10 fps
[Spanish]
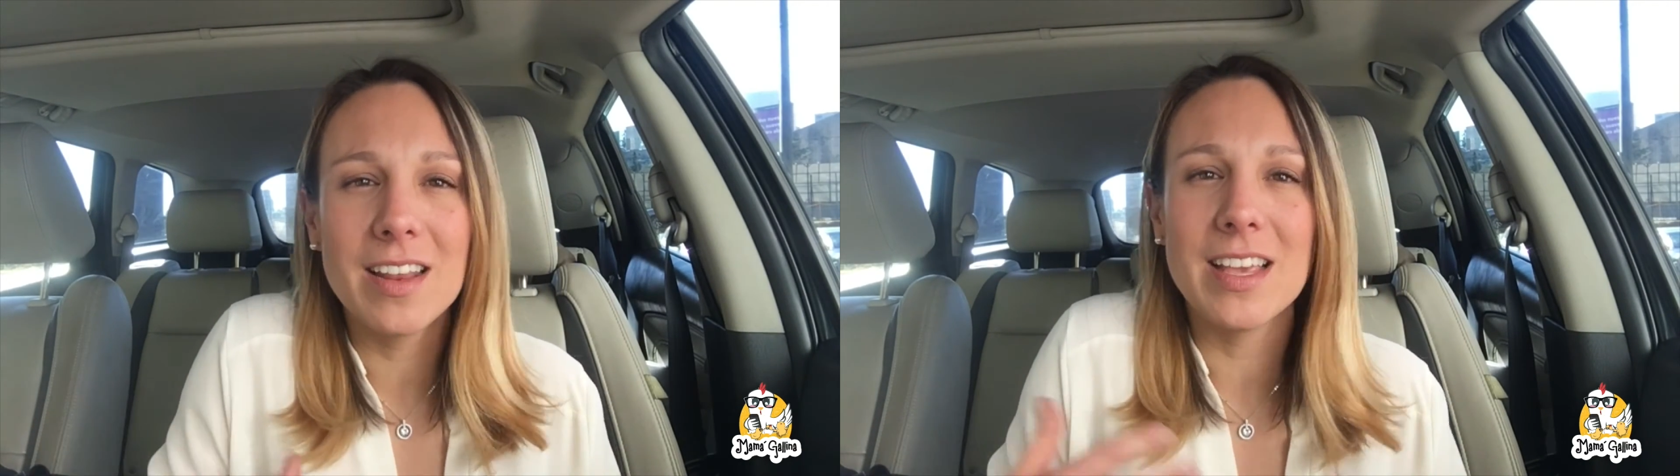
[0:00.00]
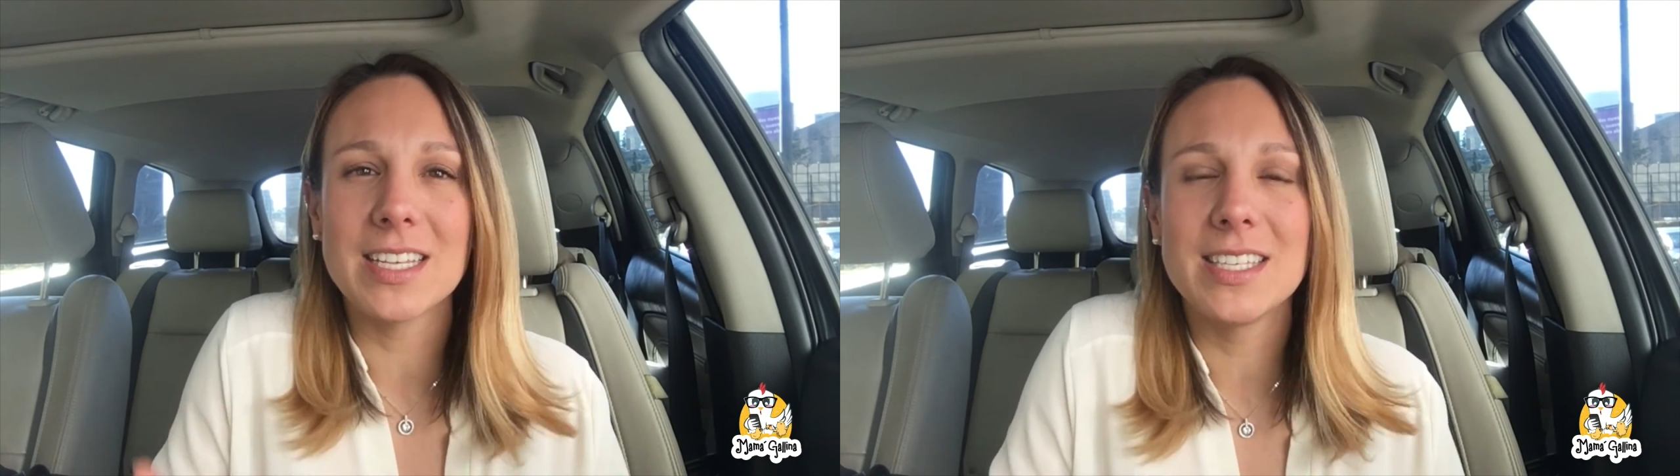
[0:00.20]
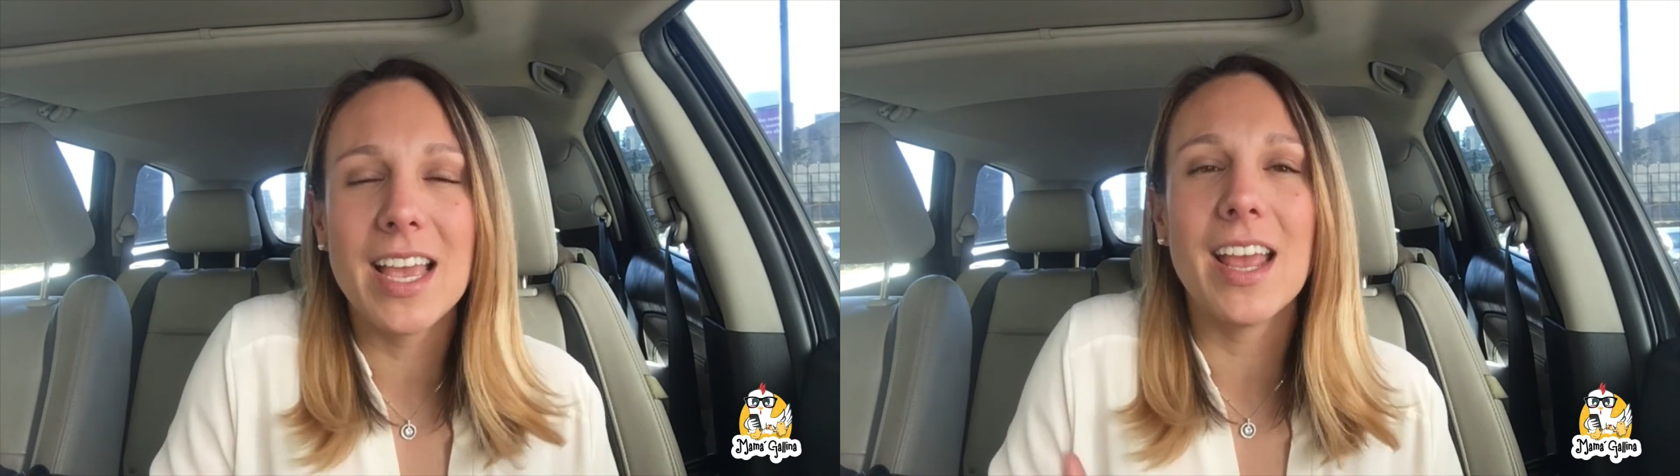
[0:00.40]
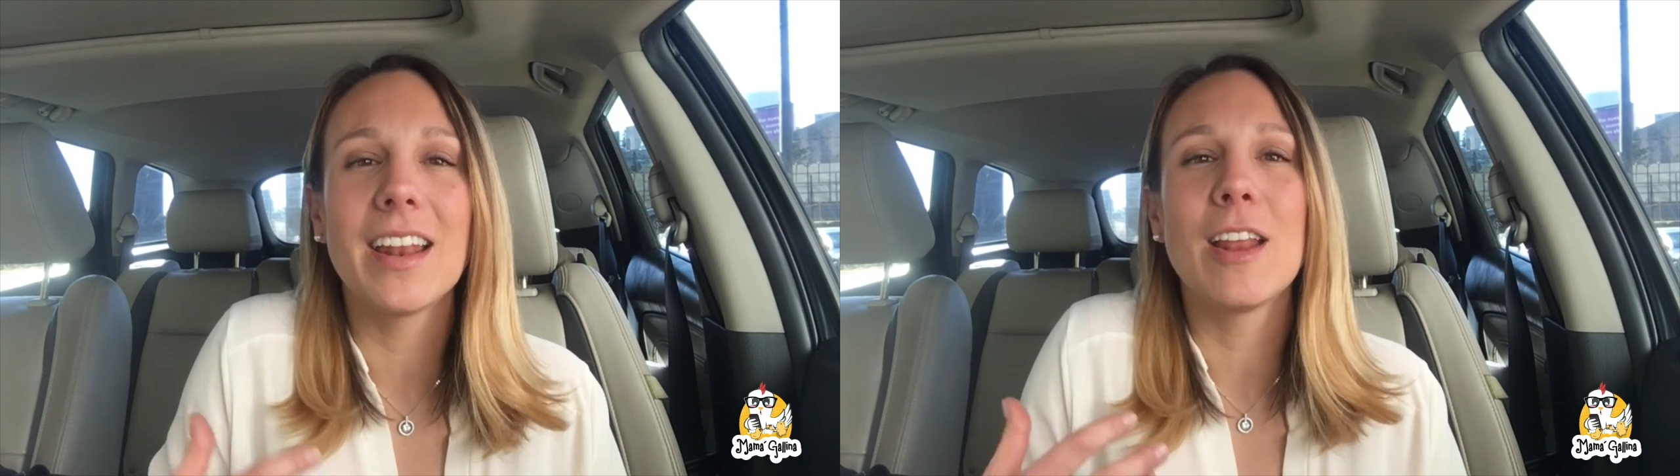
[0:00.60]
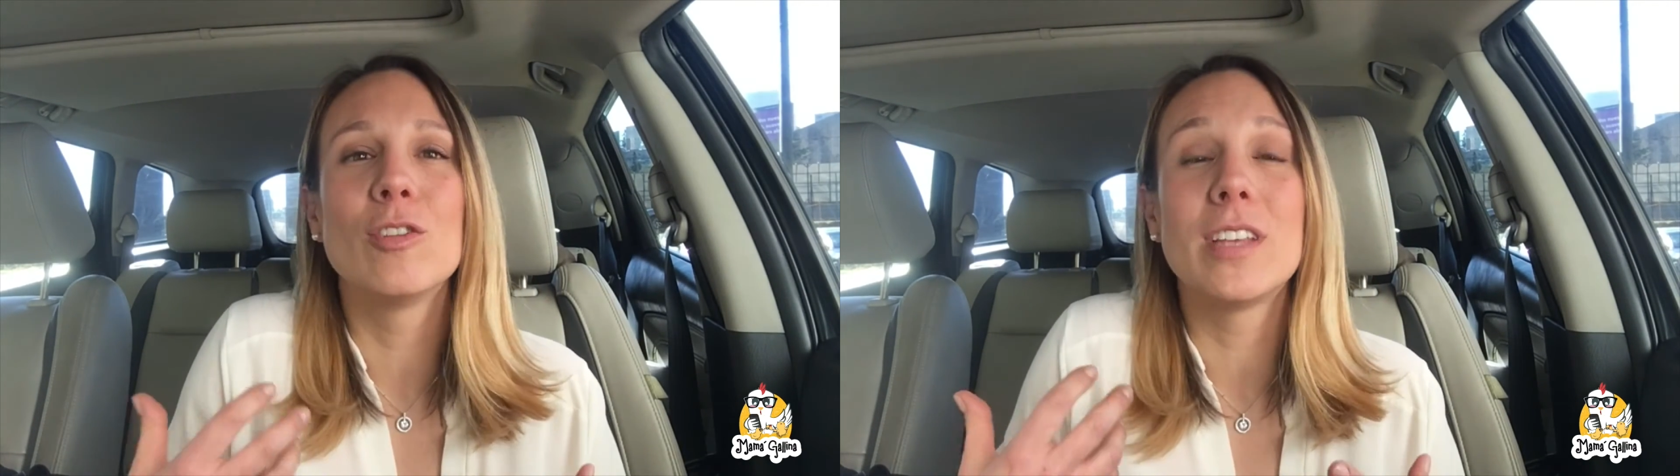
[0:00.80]
de hacer,
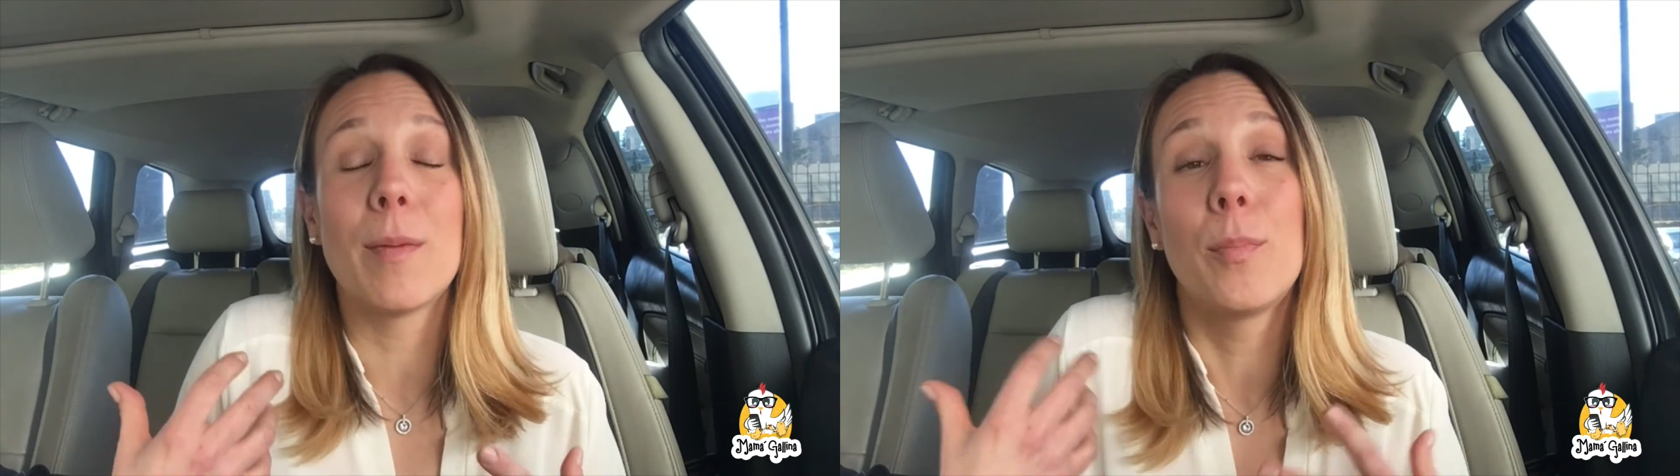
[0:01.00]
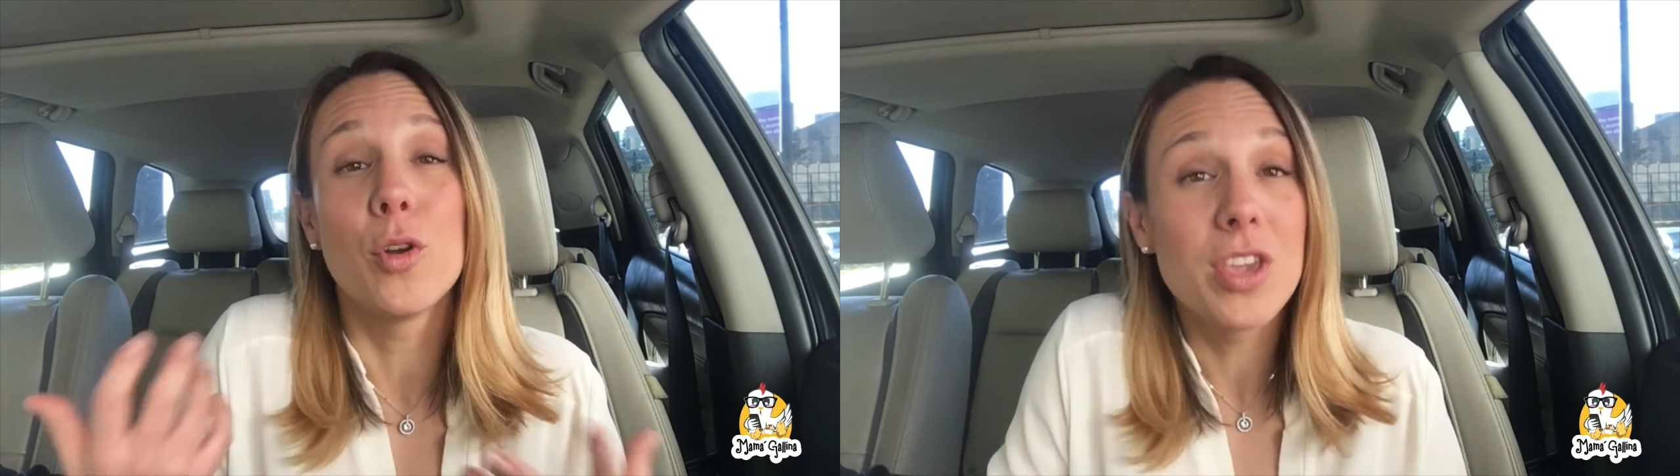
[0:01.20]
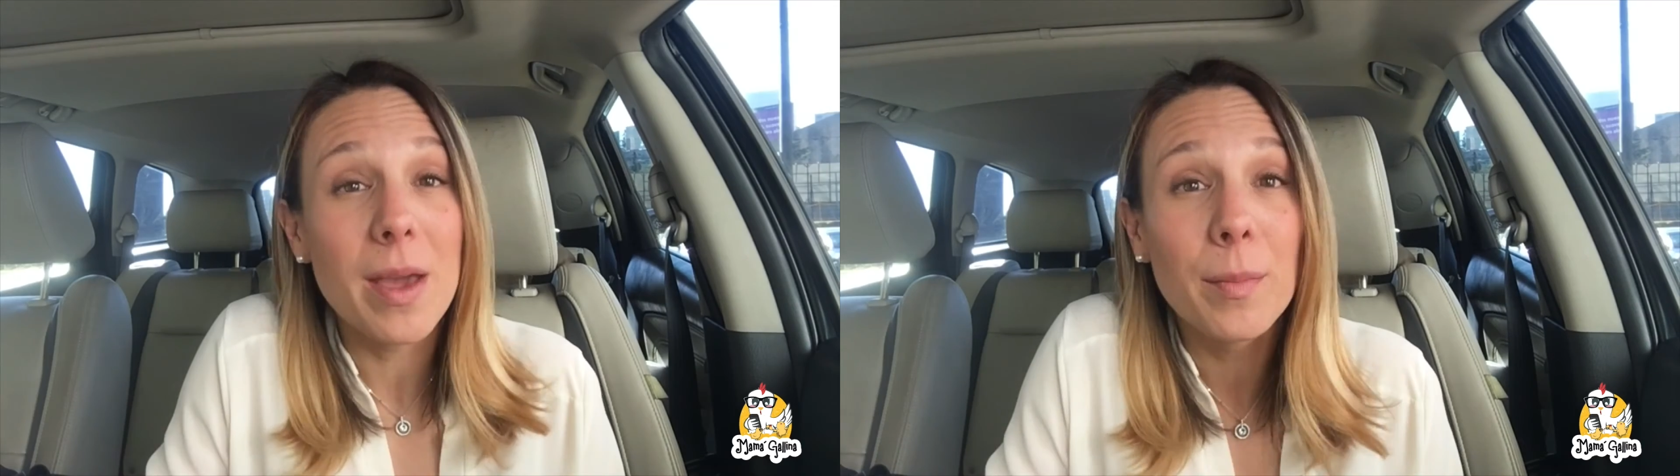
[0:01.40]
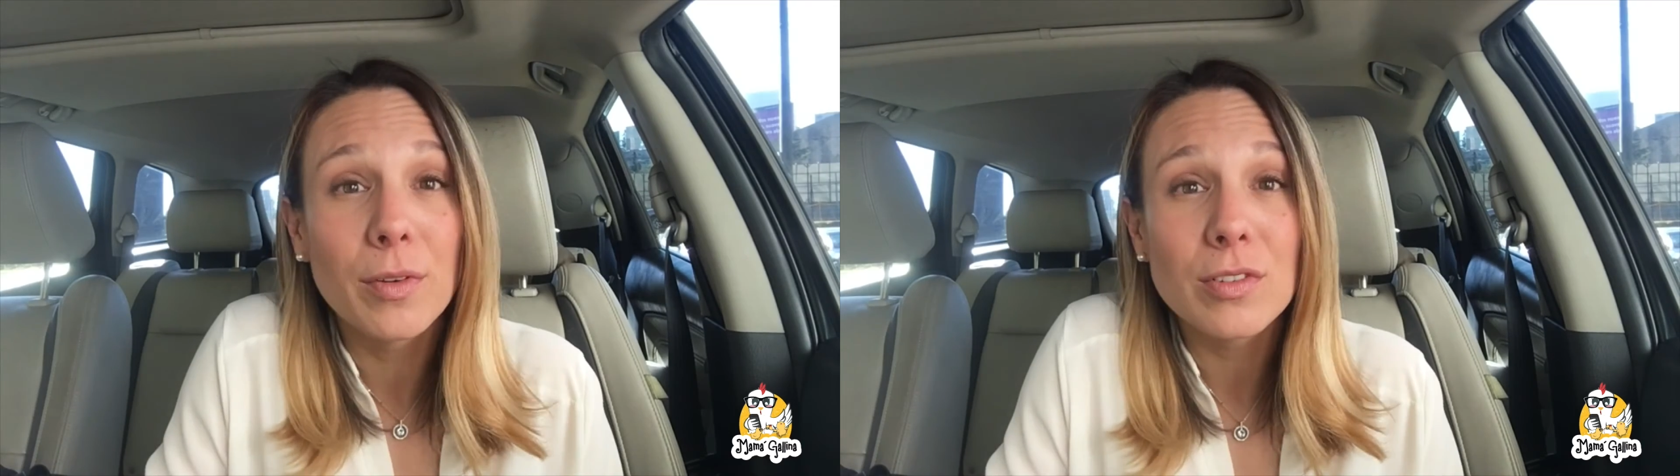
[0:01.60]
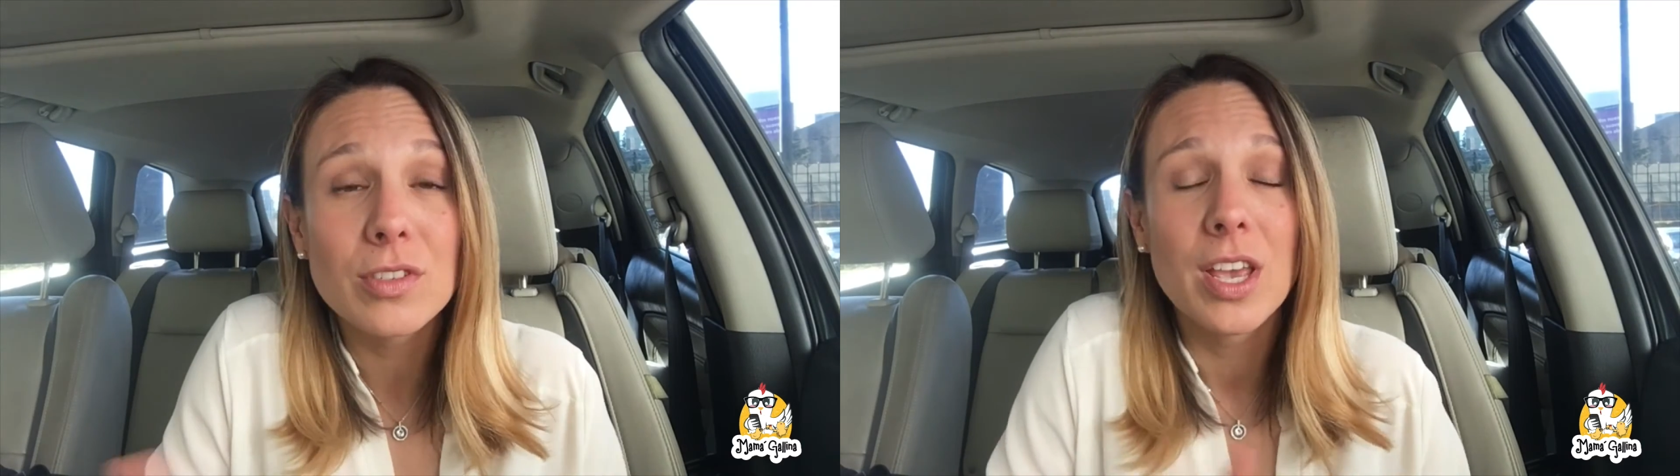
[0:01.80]
que nos
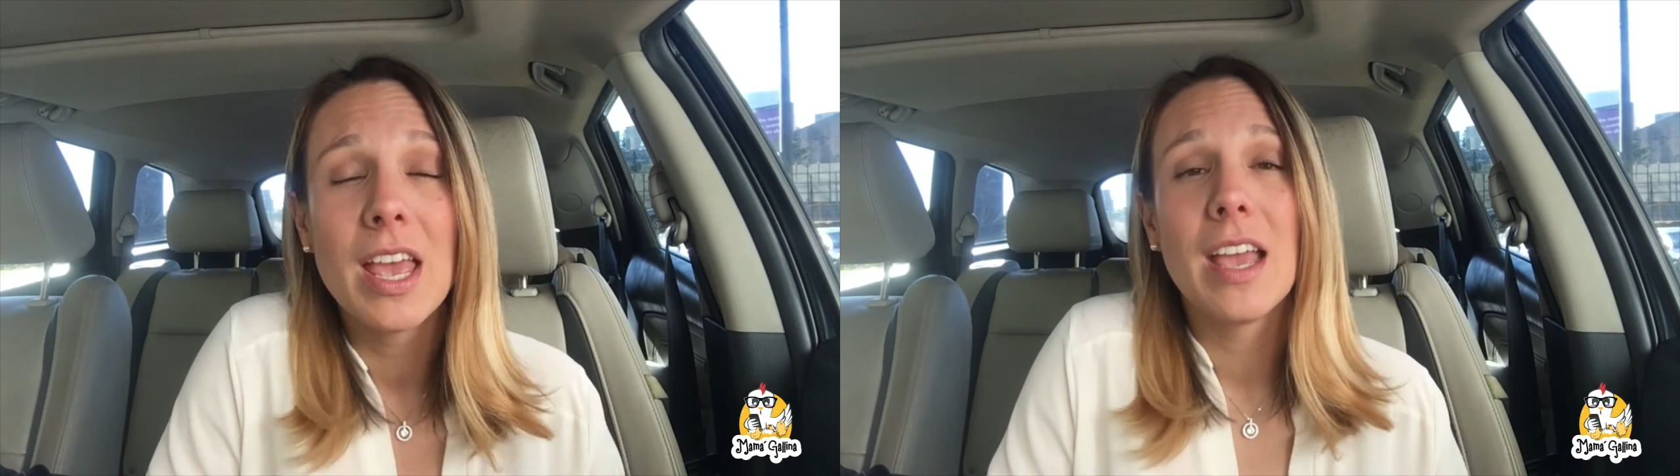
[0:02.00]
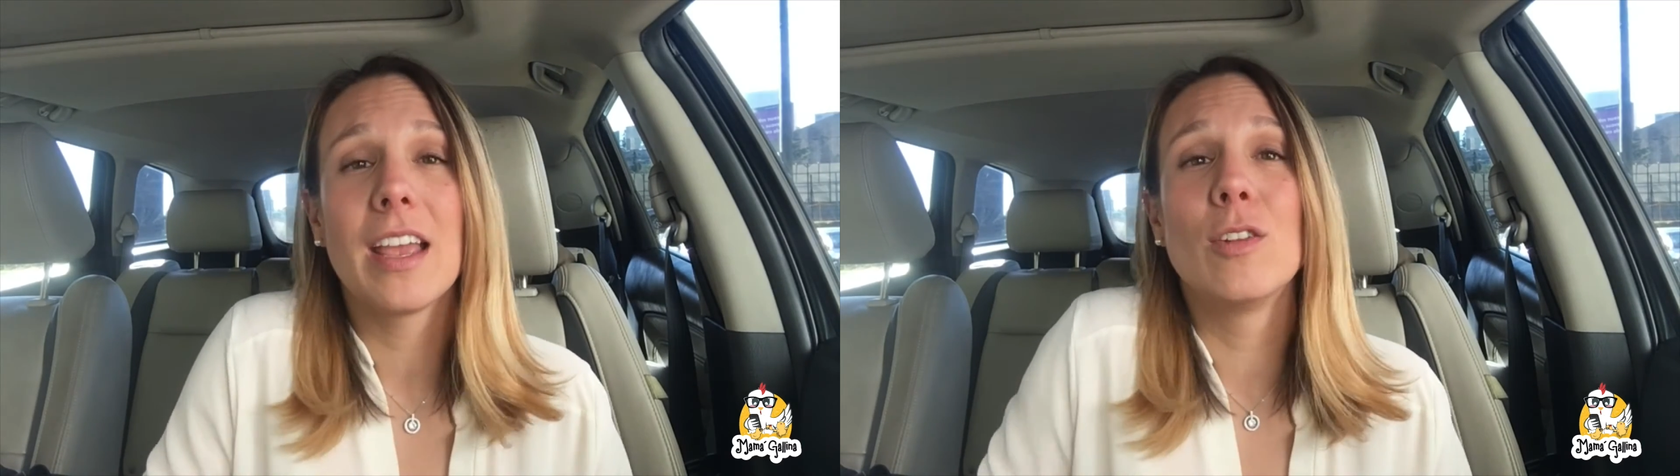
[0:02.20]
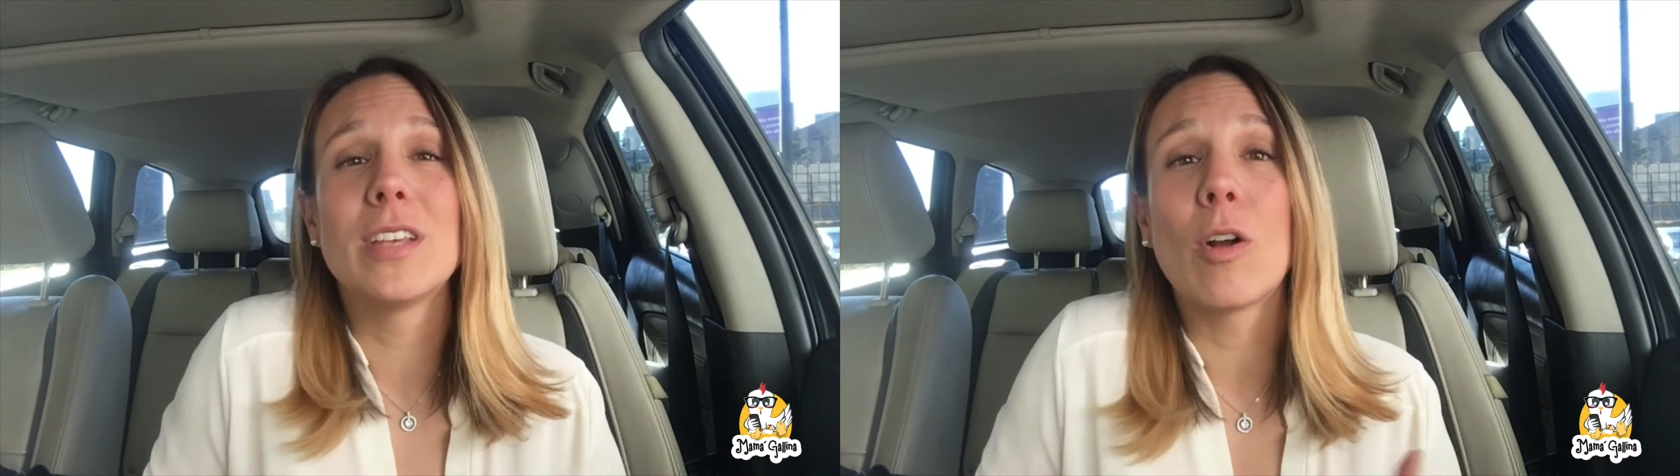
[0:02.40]
apoyemos, que nos